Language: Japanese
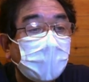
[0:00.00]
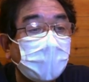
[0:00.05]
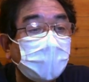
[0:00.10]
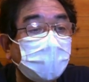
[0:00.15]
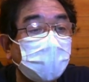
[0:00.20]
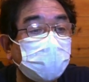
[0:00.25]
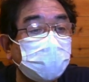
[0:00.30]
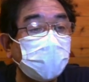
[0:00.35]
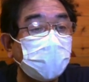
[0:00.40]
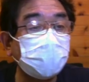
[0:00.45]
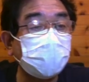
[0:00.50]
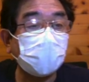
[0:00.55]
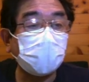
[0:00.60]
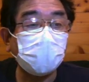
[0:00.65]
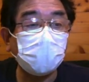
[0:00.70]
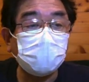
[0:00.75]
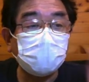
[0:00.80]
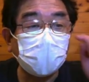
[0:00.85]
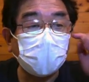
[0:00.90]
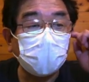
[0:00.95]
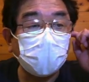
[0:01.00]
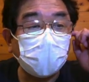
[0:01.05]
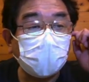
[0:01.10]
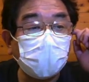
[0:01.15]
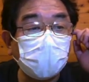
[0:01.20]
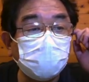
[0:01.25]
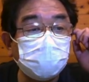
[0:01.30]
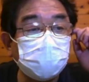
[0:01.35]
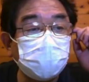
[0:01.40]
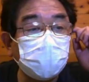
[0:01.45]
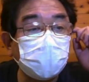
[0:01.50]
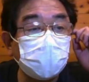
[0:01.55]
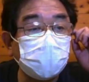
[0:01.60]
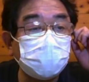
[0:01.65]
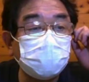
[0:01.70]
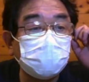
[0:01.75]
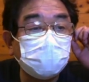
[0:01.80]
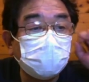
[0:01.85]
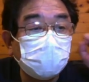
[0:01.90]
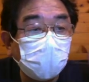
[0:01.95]
マスケさんこんばんは。今
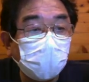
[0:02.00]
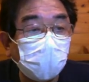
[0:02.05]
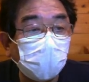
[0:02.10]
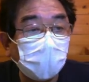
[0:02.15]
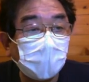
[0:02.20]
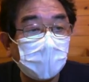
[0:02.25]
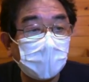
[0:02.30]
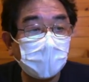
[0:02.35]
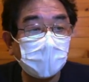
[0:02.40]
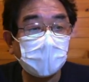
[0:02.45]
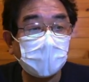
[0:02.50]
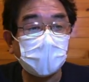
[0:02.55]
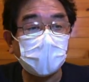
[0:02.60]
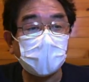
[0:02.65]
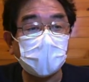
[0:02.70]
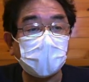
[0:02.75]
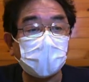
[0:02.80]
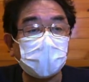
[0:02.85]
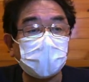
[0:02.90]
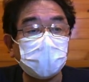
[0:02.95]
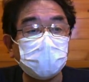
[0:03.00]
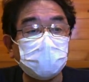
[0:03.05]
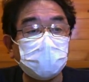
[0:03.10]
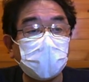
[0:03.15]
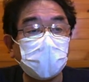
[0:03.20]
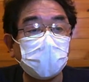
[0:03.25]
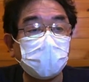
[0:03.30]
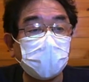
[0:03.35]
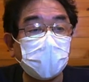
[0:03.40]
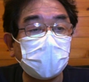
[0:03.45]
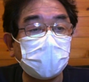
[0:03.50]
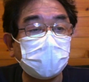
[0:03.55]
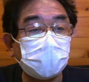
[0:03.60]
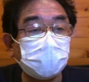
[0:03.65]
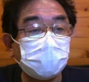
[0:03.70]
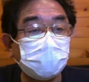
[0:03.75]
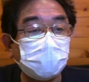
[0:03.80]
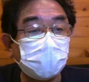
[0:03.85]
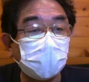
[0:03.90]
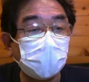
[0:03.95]
シーズンの鬼怒川は、
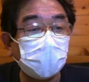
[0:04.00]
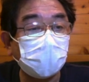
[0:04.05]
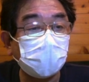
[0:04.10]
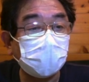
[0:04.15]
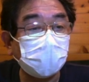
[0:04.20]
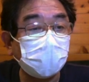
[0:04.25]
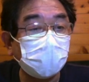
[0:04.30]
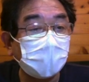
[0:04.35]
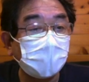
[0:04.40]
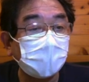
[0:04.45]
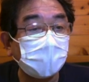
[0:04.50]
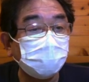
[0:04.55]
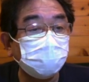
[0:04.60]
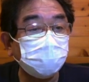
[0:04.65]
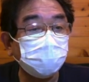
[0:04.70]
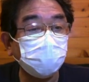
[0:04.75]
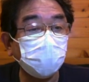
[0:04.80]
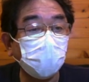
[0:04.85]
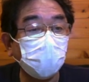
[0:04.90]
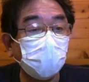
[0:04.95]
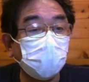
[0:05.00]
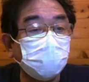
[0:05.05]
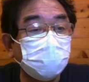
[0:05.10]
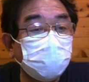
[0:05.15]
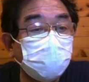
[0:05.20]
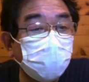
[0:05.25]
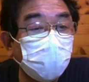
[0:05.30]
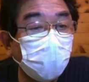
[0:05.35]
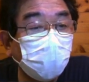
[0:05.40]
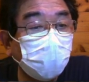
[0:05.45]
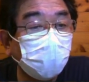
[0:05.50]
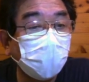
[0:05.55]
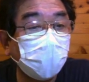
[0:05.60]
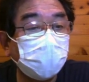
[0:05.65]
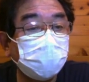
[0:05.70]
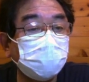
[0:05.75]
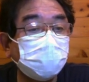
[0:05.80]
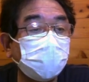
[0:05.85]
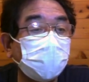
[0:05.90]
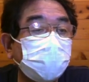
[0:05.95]
不調不良の
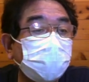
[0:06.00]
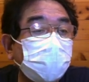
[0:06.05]
連続で